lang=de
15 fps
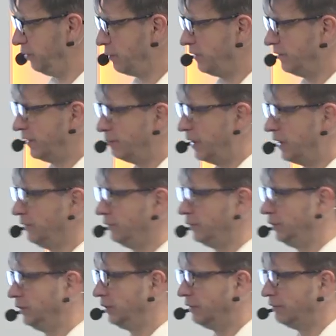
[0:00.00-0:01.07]
wie man was machen
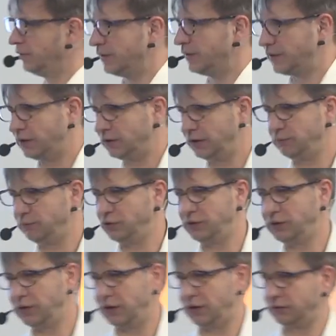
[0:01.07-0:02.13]
will, kann man hier sagen, ich
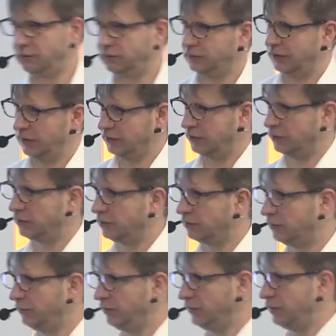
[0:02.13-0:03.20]
möchte gerne da drin
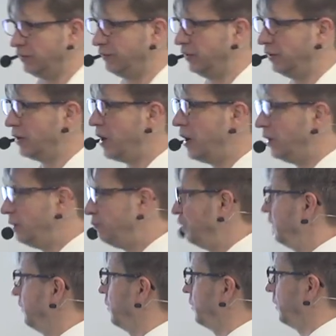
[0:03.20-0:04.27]
Wefer fährt. Die
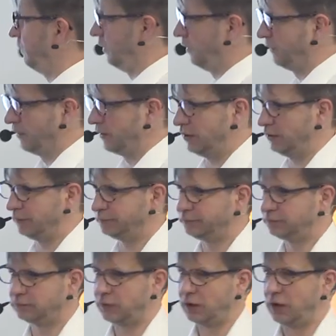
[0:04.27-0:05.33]
bieten auch die Wefers an.
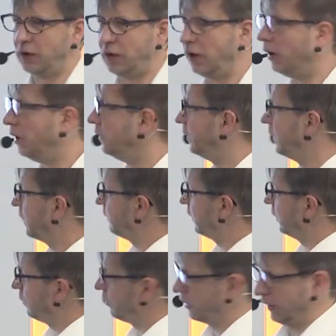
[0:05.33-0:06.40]
Da
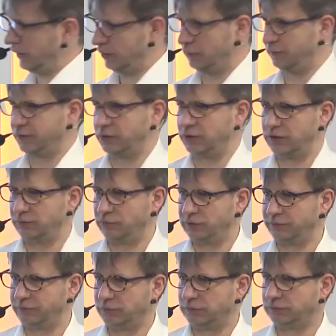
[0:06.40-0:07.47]
wird da doch Geld aufgetrieben
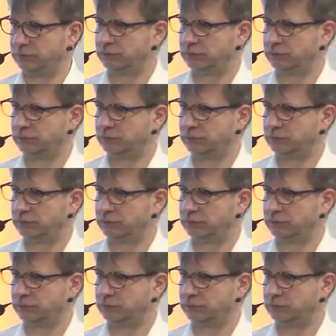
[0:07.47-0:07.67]
dafür.